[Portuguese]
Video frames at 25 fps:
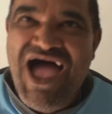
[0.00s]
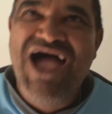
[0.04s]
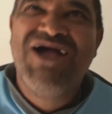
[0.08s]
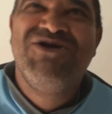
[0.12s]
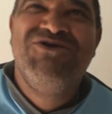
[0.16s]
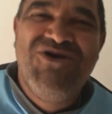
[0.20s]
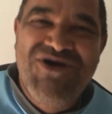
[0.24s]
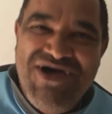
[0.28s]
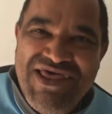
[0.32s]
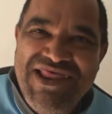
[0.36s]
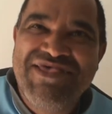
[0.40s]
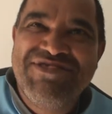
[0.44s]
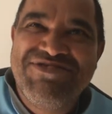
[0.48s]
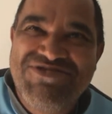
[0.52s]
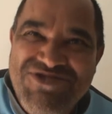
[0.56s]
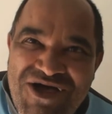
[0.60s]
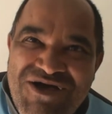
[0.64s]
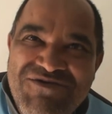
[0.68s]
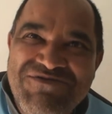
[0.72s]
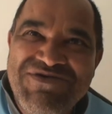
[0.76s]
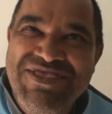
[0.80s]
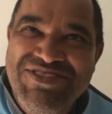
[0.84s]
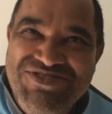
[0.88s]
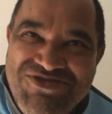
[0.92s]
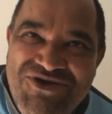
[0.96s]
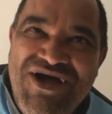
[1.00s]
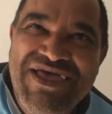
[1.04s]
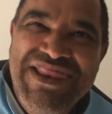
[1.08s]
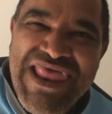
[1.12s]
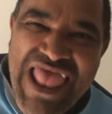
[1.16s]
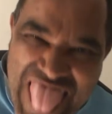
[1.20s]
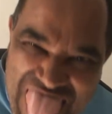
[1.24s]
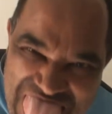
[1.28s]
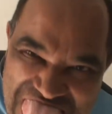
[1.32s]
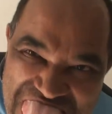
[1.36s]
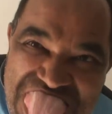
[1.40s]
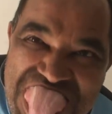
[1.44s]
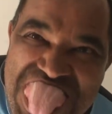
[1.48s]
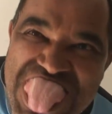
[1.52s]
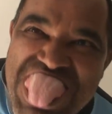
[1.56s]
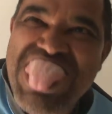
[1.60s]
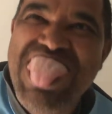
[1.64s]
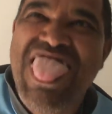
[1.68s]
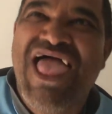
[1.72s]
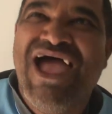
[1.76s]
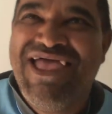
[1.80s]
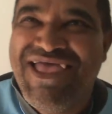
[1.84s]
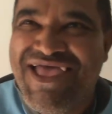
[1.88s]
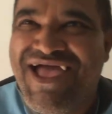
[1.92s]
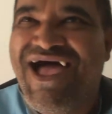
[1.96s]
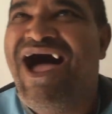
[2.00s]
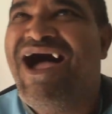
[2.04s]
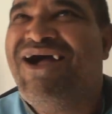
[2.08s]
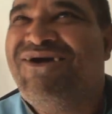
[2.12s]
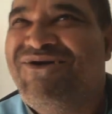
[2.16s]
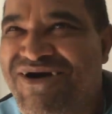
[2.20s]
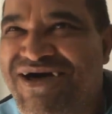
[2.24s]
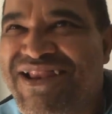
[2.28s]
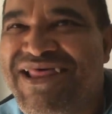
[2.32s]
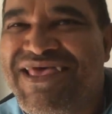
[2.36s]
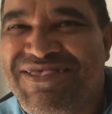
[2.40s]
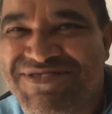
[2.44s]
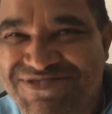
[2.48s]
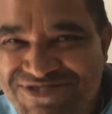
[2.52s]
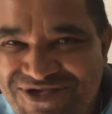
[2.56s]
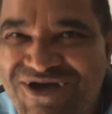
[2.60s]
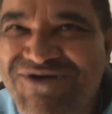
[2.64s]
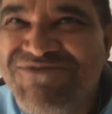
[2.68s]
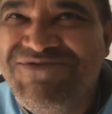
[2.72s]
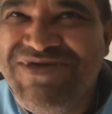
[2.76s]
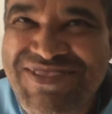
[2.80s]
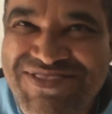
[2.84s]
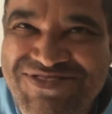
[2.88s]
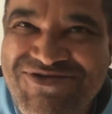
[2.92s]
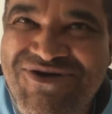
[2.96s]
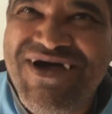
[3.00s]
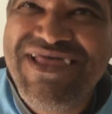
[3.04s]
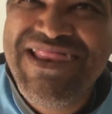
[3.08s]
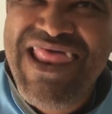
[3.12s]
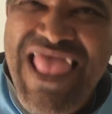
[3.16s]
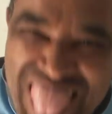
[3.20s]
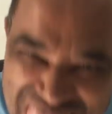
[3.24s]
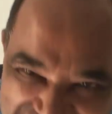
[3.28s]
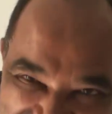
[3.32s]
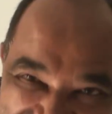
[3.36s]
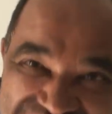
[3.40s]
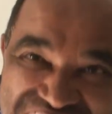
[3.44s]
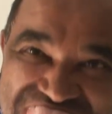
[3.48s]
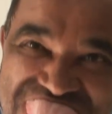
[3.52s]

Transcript: Agora é só vitória. Agora é só vitória.